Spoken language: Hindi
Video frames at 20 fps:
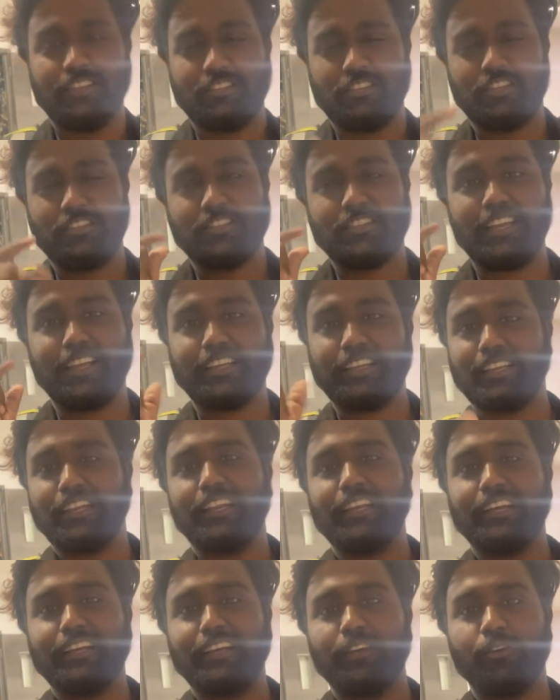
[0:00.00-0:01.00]
जस्ट जाके
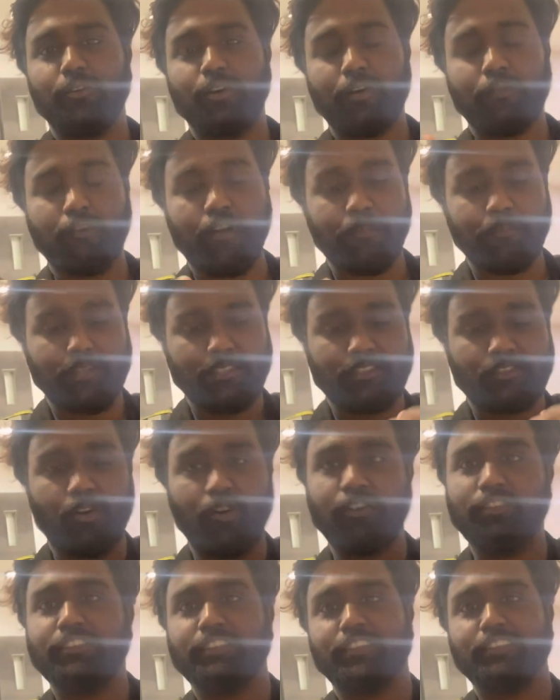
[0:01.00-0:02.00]
क्लिक करो आप वहाँ पे
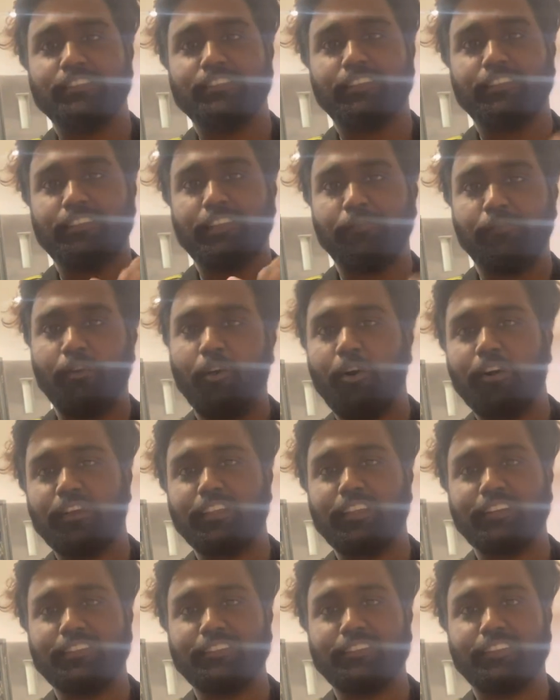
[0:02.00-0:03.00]
सॉन्ग्स देख सकते हैं ब्लॉग
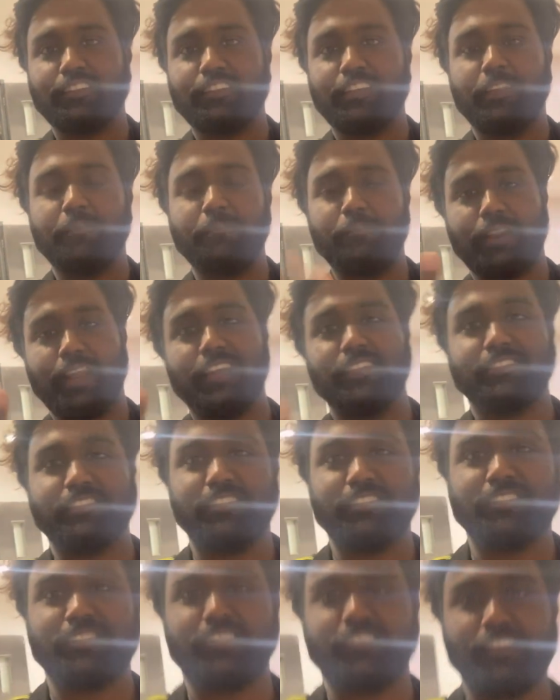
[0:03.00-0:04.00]
देख सकते हैं प्राइम
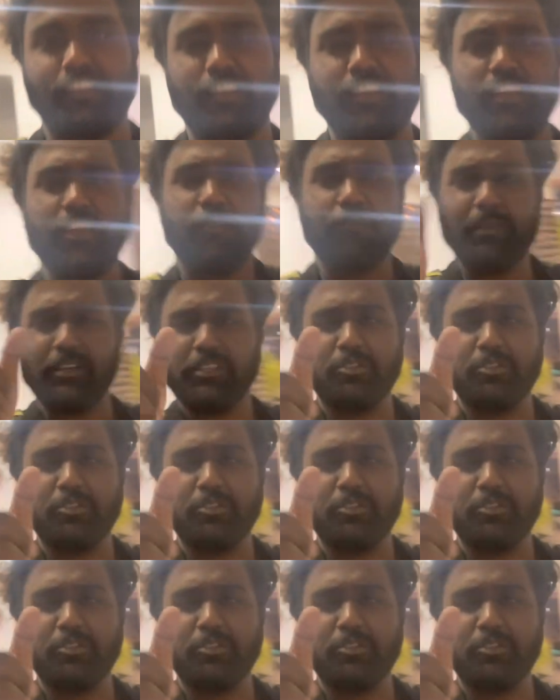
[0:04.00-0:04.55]
देख सकते हैं मेक